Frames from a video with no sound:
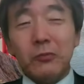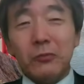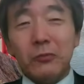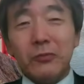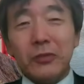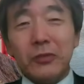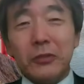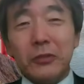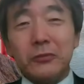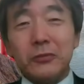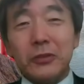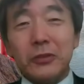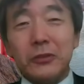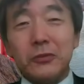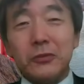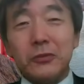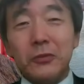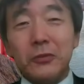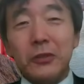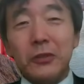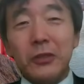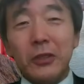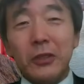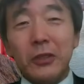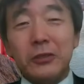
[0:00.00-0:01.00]
ように見えるんです
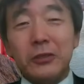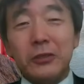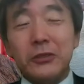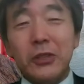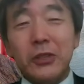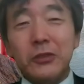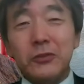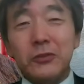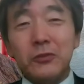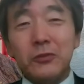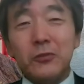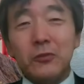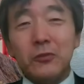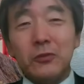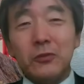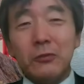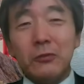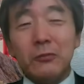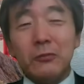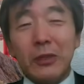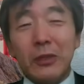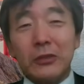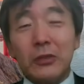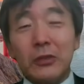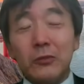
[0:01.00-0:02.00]
よね。だからうん、2016
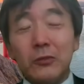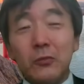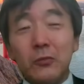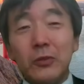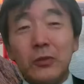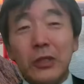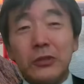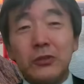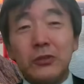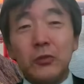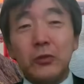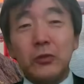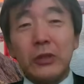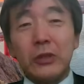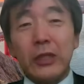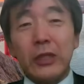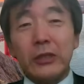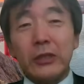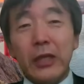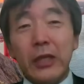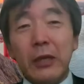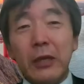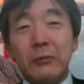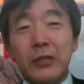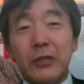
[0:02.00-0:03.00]
年も全く同じ状
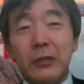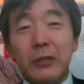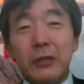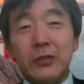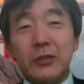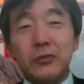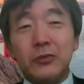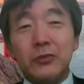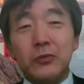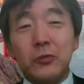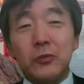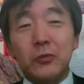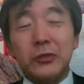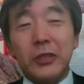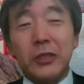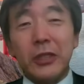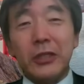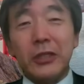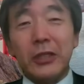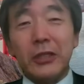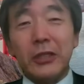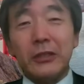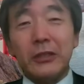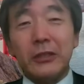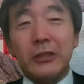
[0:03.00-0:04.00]
態で、だから民主党
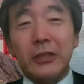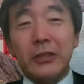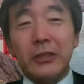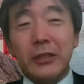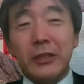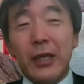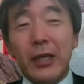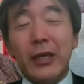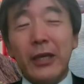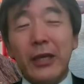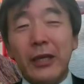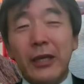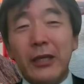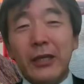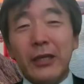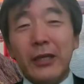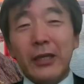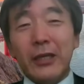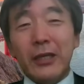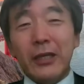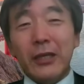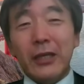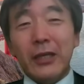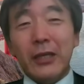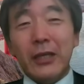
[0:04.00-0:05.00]
政権で、
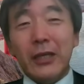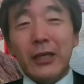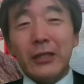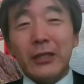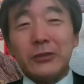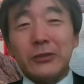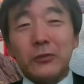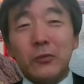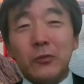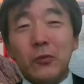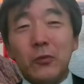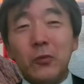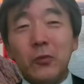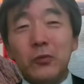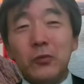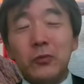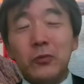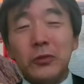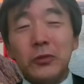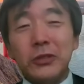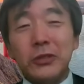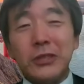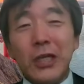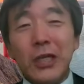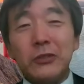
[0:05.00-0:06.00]
その本
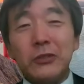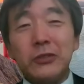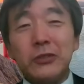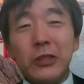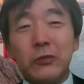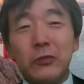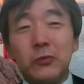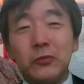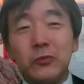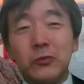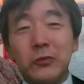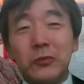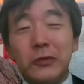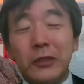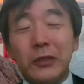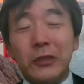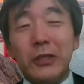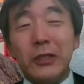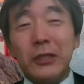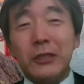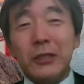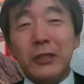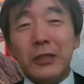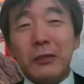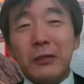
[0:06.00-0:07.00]
当に弱者のことに
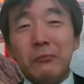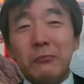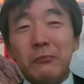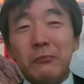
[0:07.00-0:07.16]
ね、